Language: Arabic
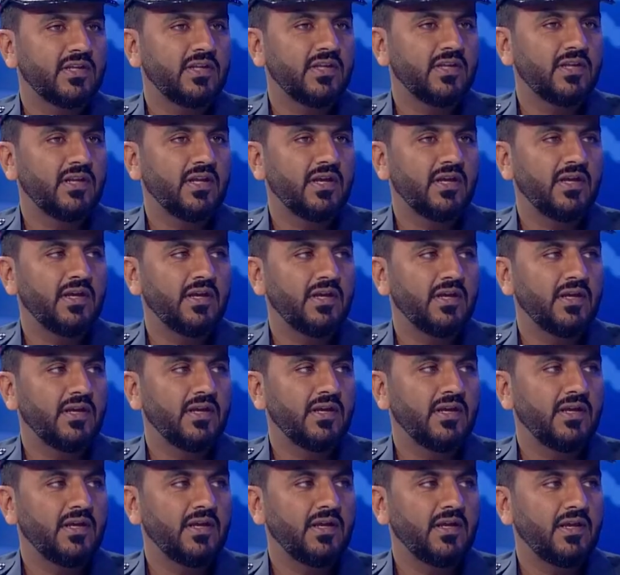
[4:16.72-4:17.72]

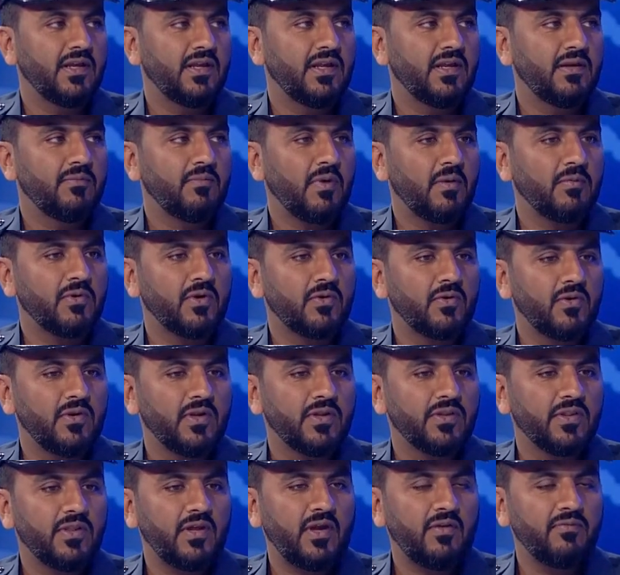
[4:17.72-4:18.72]
ما بنقول
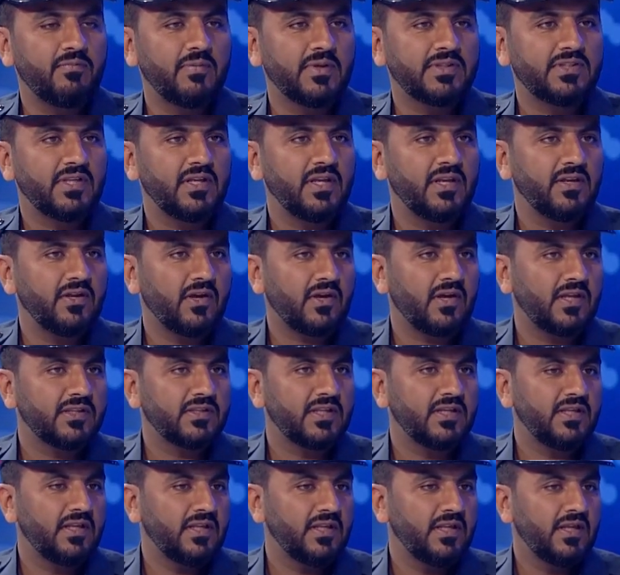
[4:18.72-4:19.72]
الضعف بس هي النقاط
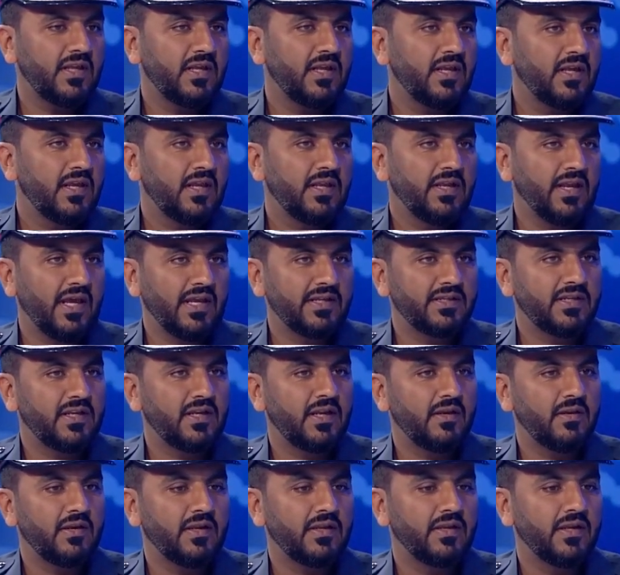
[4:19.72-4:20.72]
اللي
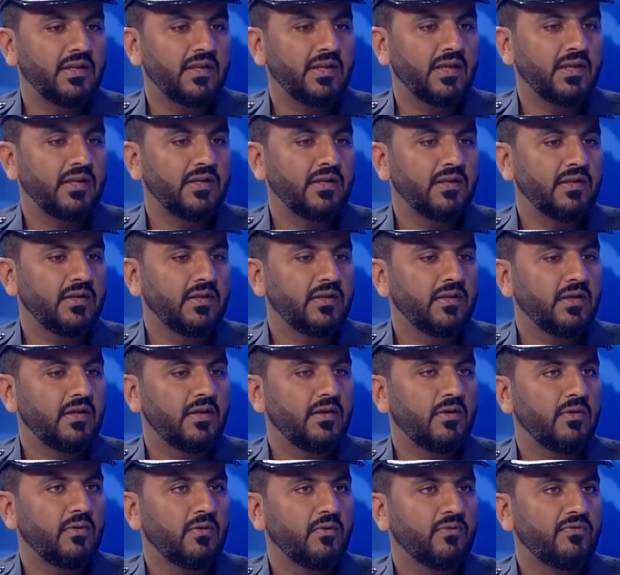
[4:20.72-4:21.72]
نعدلها لنا يعني نعم.
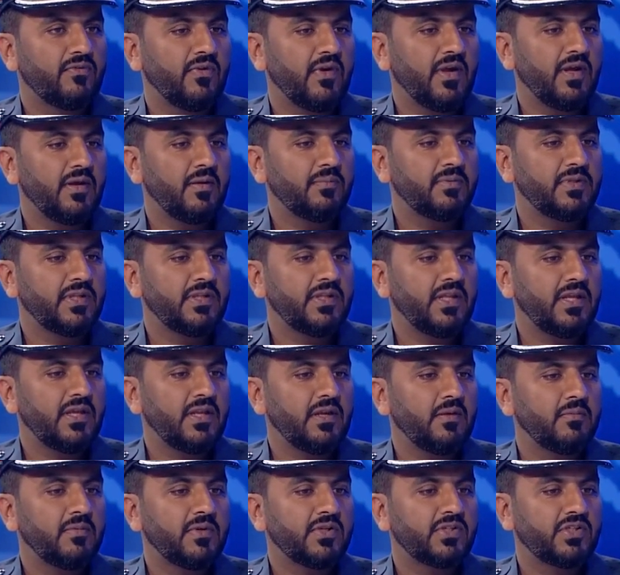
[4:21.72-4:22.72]
آه،
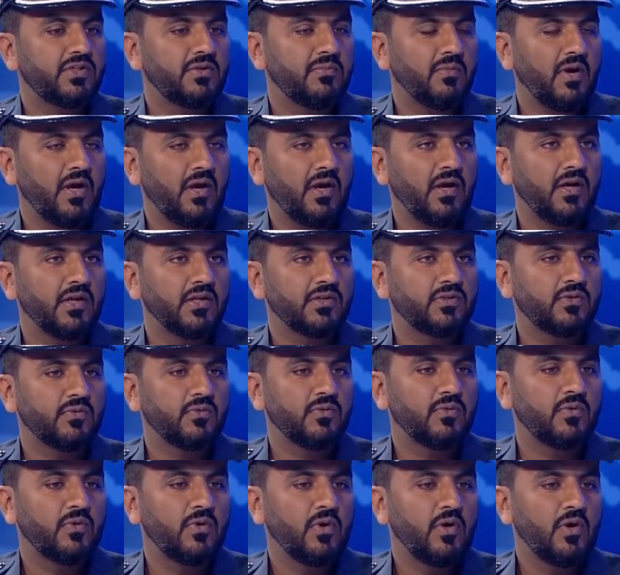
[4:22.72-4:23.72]
فابتدينا بالاجتماعات
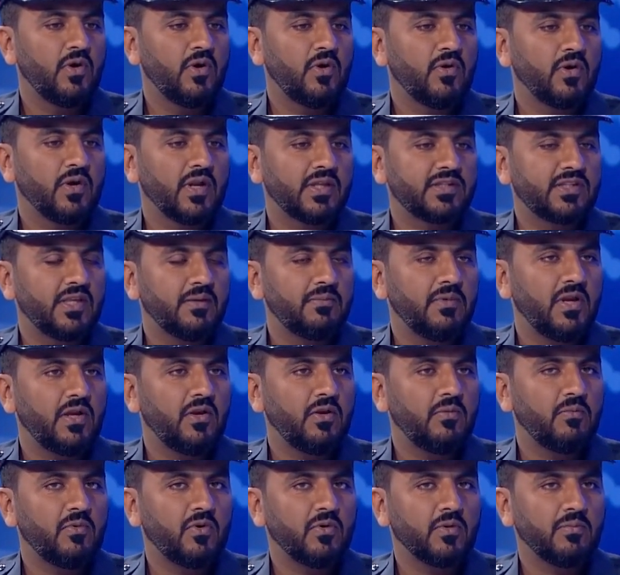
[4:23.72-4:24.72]
ورتبنا
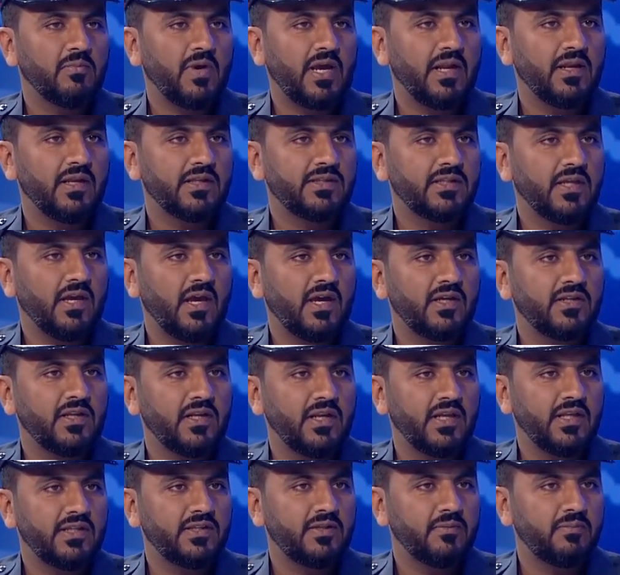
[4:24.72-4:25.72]
الامور مع الاتحاد
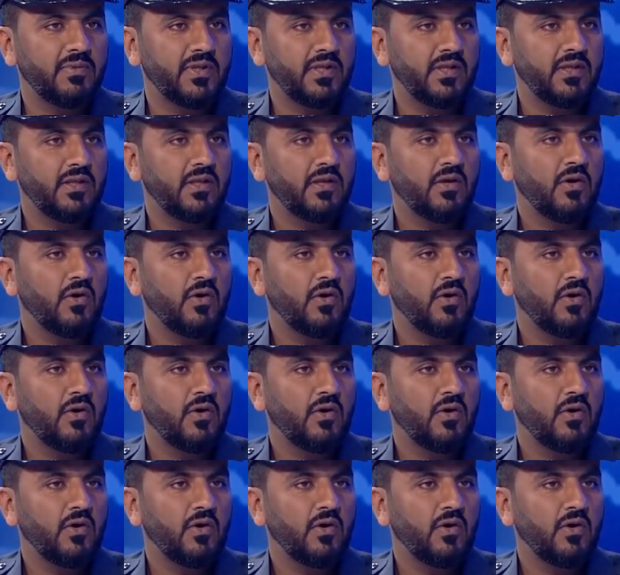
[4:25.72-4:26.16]
الاي تي بي